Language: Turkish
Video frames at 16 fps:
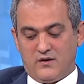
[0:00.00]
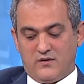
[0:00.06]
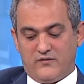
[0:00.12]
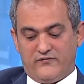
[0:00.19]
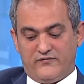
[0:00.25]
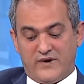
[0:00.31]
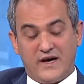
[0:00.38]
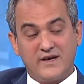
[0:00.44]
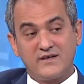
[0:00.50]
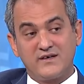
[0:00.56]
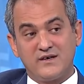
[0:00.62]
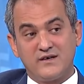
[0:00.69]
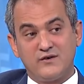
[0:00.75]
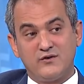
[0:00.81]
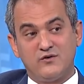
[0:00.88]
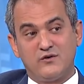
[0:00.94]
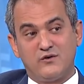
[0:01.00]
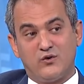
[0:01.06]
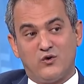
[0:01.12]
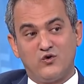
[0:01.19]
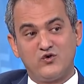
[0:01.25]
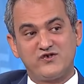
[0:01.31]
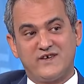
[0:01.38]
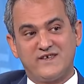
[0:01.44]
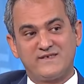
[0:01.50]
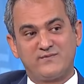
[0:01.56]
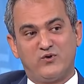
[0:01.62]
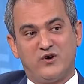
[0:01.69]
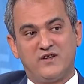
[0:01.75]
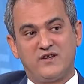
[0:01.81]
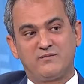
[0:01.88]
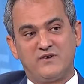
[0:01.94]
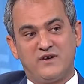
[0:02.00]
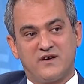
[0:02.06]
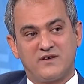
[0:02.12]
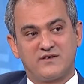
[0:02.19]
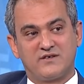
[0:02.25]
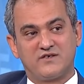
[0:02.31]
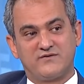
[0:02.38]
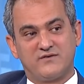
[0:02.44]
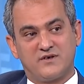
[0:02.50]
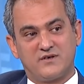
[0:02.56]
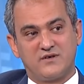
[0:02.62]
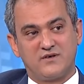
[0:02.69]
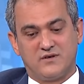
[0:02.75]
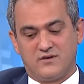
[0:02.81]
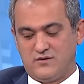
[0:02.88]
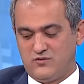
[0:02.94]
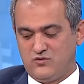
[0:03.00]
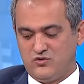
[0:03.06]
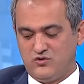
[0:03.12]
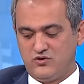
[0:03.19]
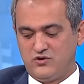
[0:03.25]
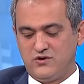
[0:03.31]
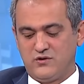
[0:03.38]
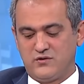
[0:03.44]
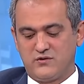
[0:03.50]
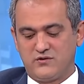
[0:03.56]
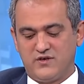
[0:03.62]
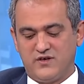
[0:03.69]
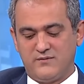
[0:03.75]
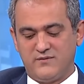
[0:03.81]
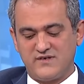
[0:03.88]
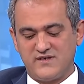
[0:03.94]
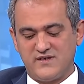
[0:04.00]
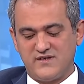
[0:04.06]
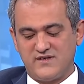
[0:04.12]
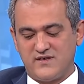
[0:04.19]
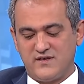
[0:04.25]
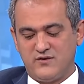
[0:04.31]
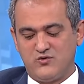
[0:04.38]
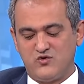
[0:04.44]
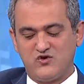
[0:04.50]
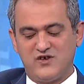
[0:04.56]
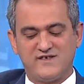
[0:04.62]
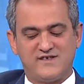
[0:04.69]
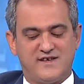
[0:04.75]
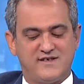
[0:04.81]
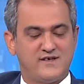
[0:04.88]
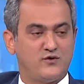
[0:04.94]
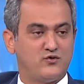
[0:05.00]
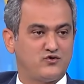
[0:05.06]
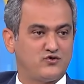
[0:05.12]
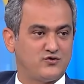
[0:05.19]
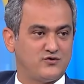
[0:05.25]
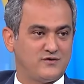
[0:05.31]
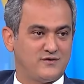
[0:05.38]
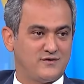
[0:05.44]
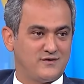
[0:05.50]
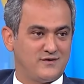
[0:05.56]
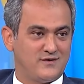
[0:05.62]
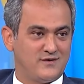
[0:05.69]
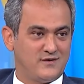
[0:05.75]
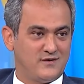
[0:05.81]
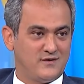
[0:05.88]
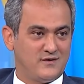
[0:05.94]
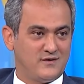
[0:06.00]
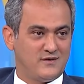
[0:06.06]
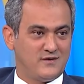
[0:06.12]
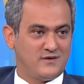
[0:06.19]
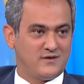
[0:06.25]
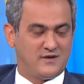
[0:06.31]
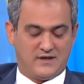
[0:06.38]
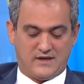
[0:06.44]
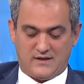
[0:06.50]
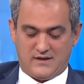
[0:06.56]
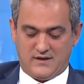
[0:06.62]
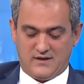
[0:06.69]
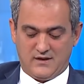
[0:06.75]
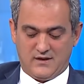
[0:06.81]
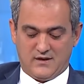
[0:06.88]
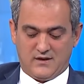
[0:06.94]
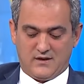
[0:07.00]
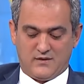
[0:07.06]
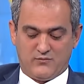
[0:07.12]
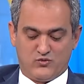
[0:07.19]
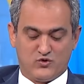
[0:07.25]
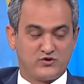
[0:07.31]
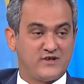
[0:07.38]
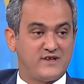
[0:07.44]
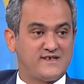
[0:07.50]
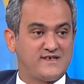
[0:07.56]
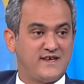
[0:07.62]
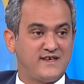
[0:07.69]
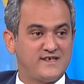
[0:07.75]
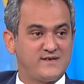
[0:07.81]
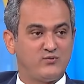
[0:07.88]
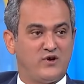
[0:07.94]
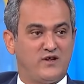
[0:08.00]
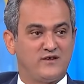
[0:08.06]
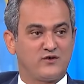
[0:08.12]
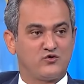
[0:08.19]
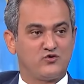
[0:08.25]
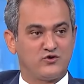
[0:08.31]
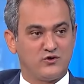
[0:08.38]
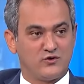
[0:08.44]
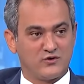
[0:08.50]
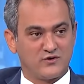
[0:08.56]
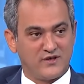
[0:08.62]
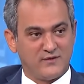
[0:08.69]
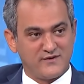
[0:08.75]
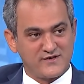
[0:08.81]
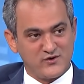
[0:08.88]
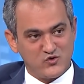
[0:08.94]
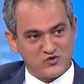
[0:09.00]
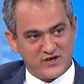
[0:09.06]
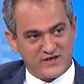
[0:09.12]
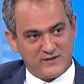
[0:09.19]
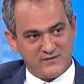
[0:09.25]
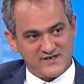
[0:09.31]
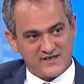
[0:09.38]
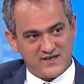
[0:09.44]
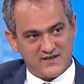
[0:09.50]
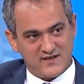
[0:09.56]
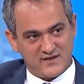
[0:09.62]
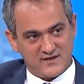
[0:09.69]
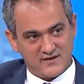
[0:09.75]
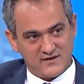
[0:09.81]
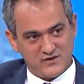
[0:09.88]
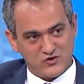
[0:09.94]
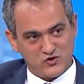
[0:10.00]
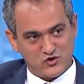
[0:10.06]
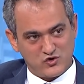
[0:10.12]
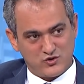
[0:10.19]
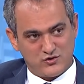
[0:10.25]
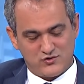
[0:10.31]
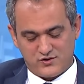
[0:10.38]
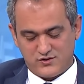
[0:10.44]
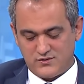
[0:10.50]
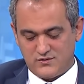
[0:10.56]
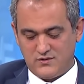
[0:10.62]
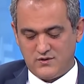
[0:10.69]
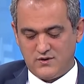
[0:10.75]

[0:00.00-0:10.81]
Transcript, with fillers: Fark 18 puanlık bir artış var. Türkiye ortalaması ise %83. Yani burada da 8 puanlık Türkiye ortalamasının üzerinde bir seyir söz konusu.